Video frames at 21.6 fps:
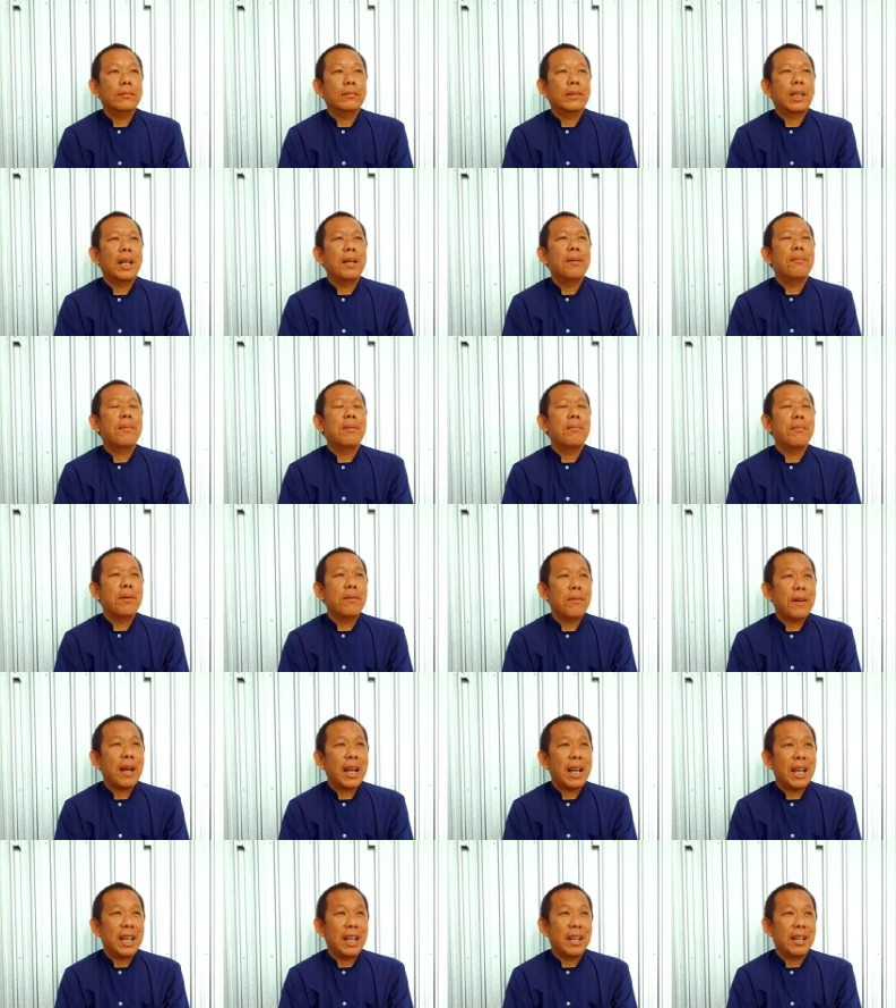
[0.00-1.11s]
thì mình mới phát
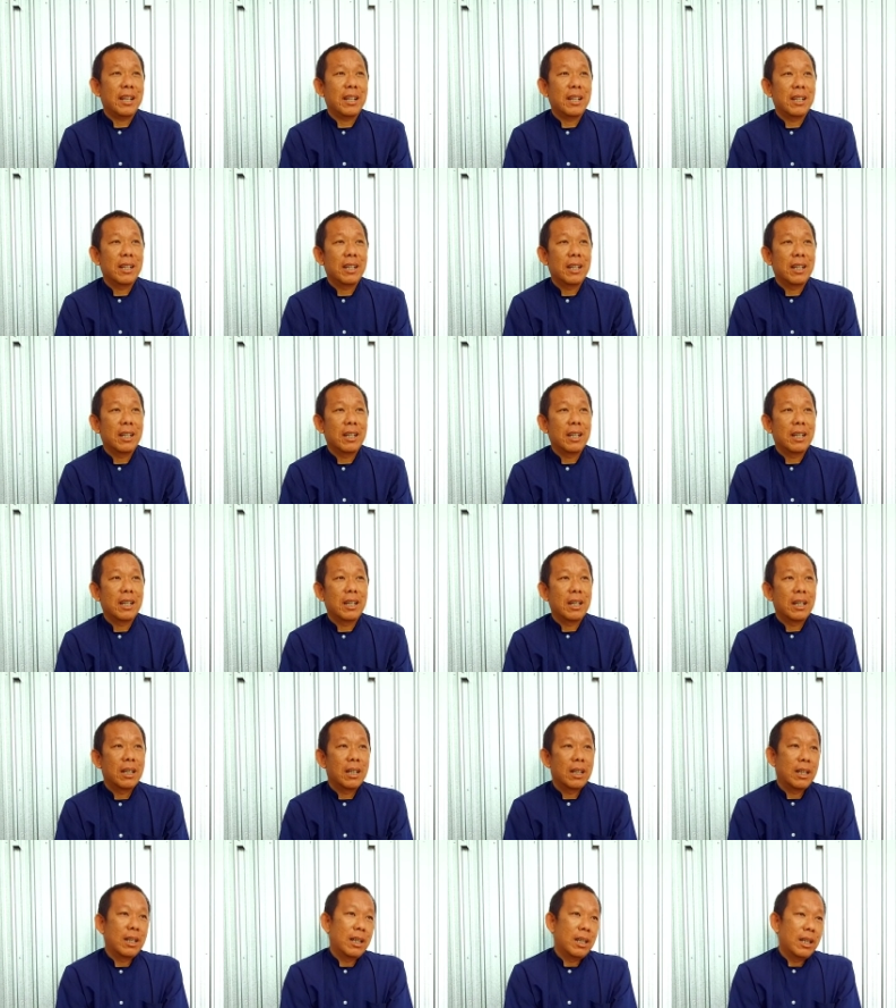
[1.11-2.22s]
hiện
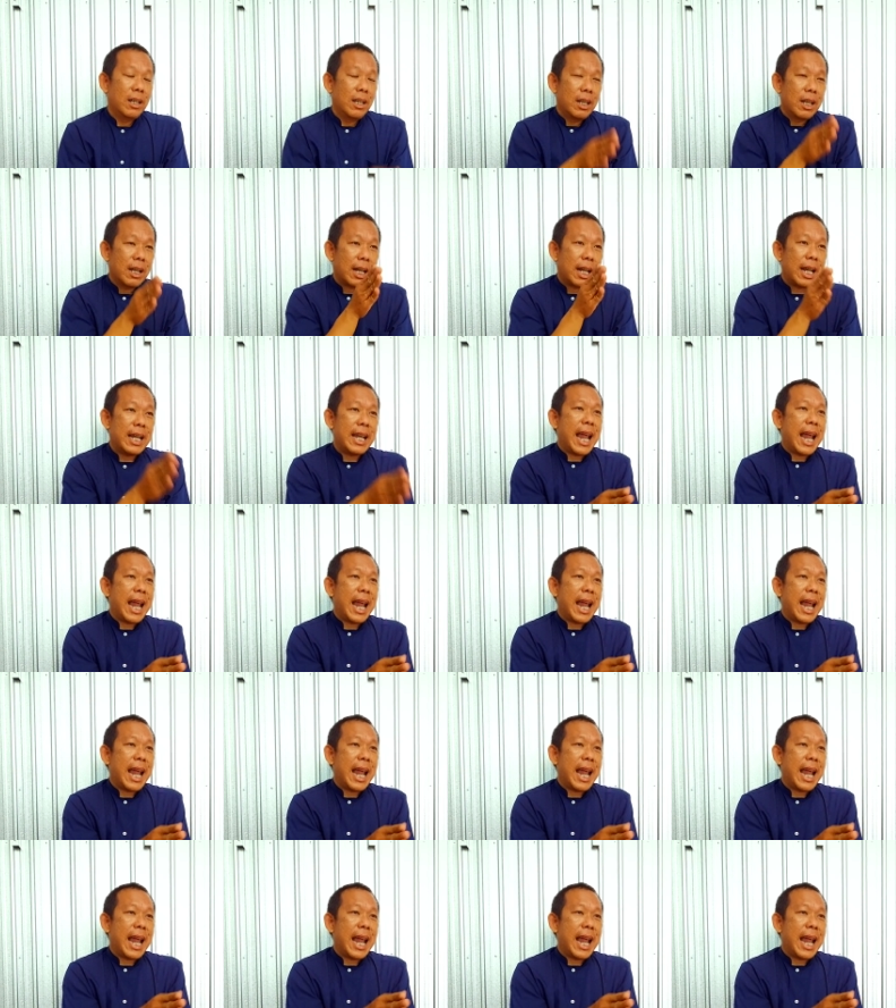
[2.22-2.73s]
cái